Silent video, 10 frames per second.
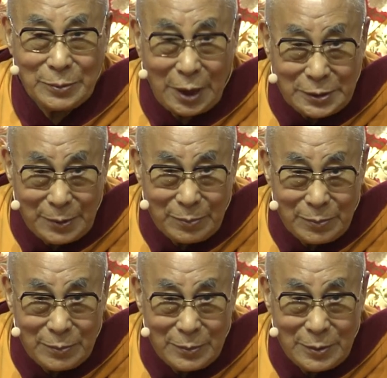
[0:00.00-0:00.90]
所以
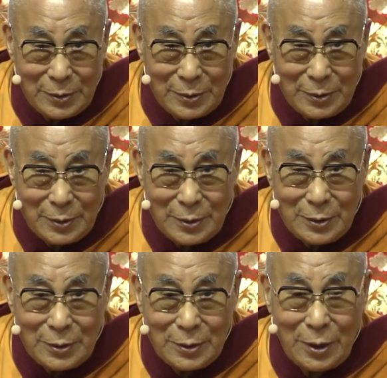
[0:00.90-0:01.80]
空正见呢，
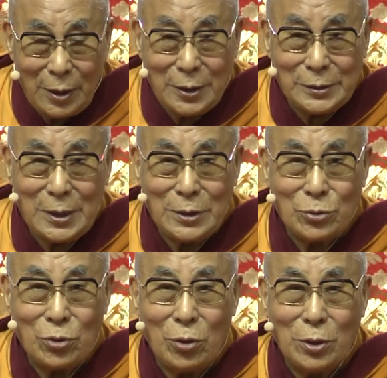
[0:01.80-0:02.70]
会让我
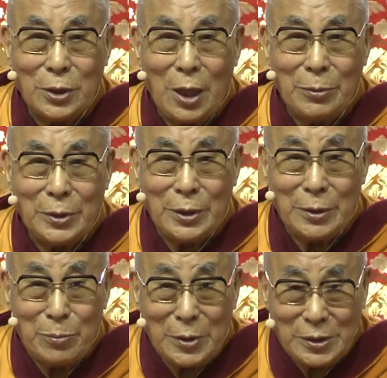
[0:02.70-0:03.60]
们断
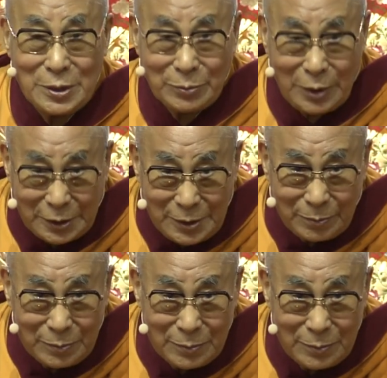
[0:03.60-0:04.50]
除呃坚